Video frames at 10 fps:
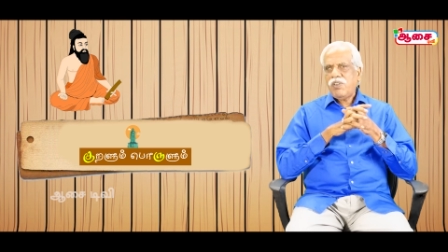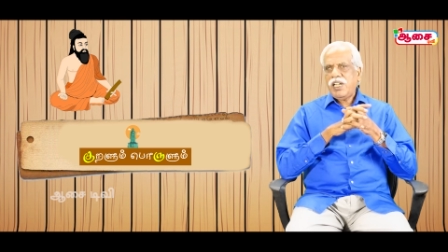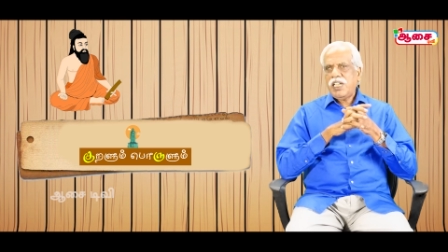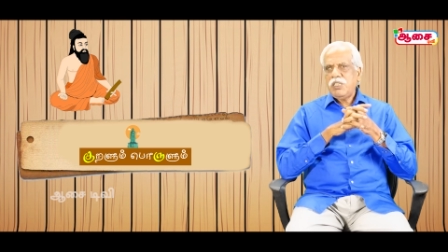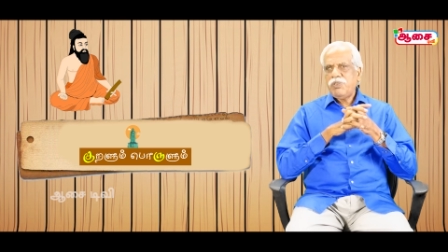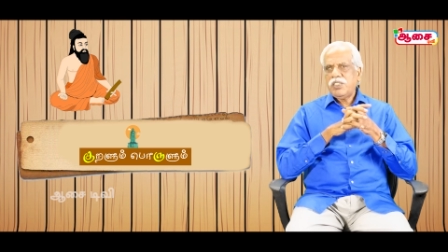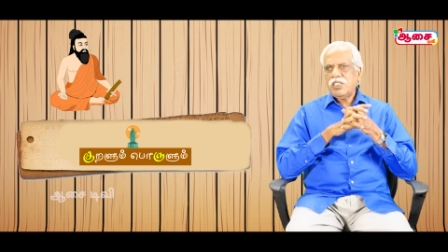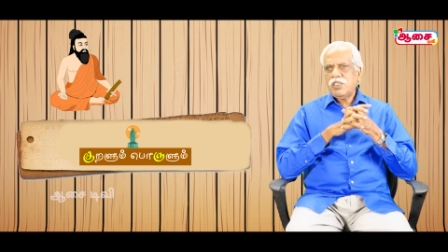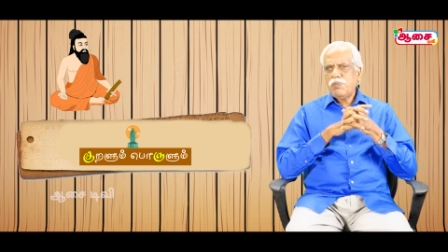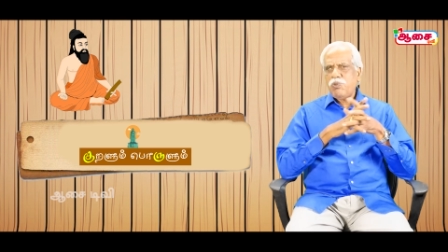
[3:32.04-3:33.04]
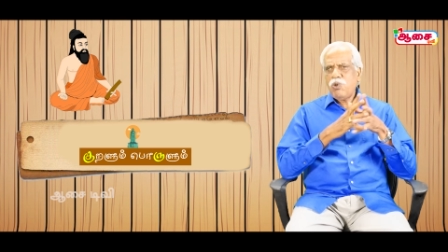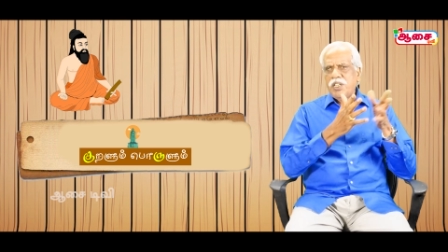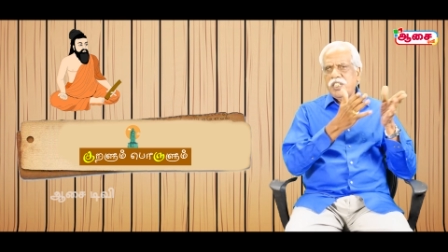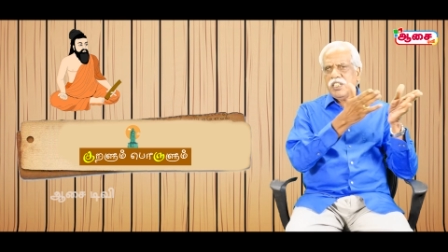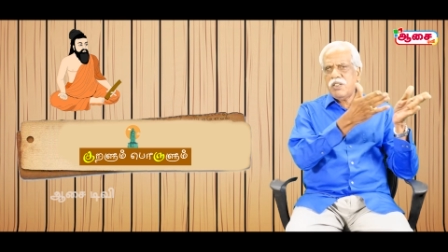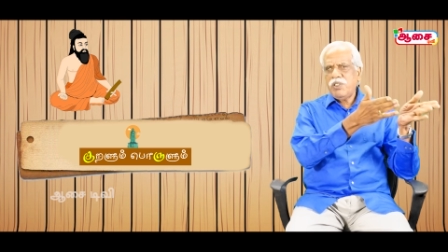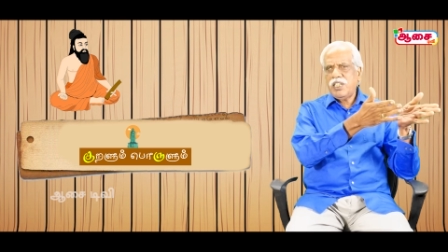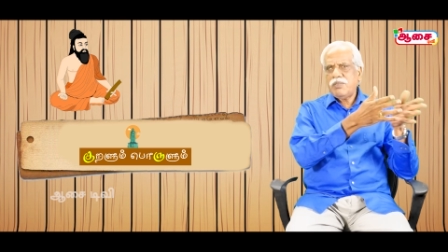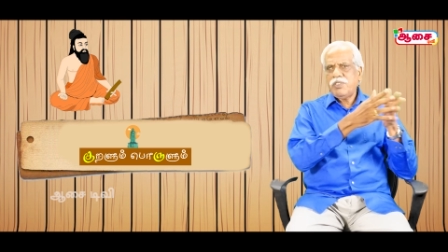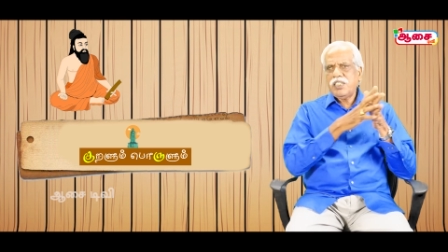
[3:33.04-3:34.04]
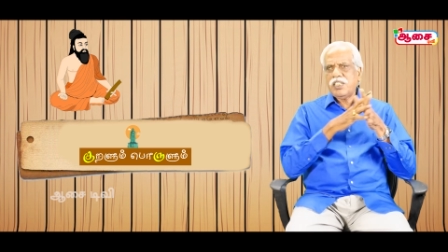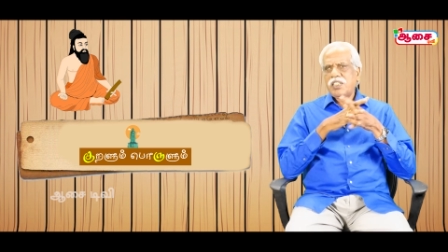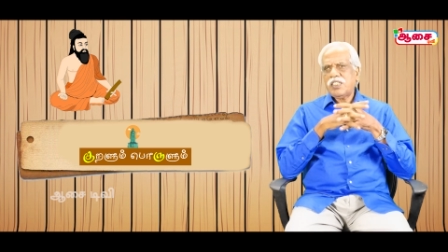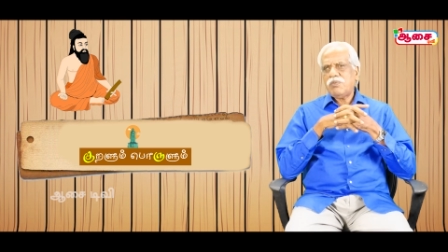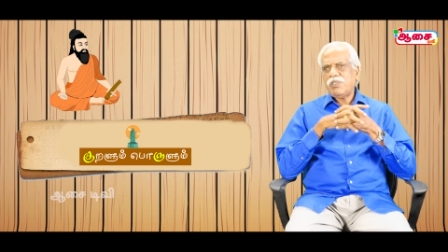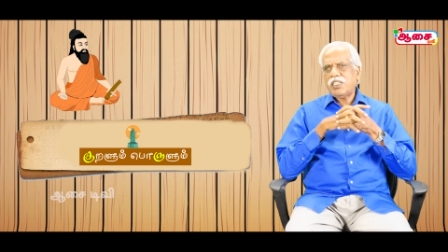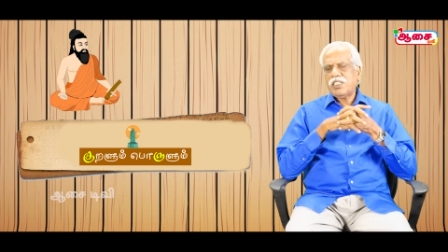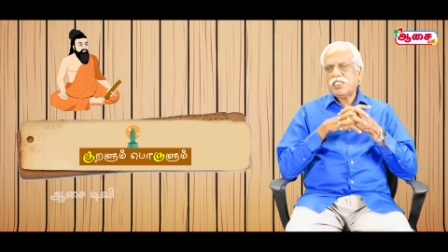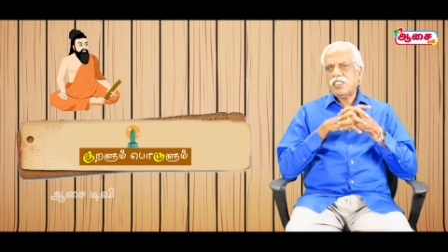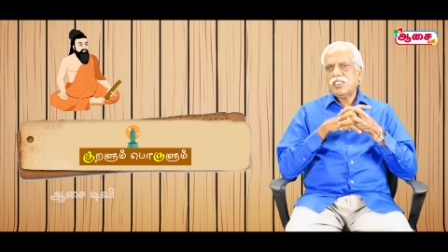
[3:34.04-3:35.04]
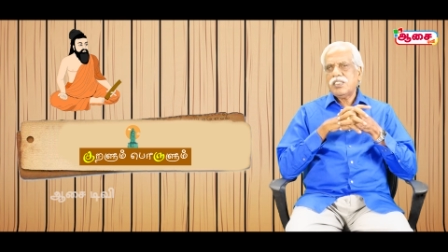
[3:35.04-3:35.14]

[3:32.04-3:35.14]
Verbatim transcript: வாழ்வதற்கு போக்கிடம் இல்லாமல் இருக்கின்றான் பாருங்க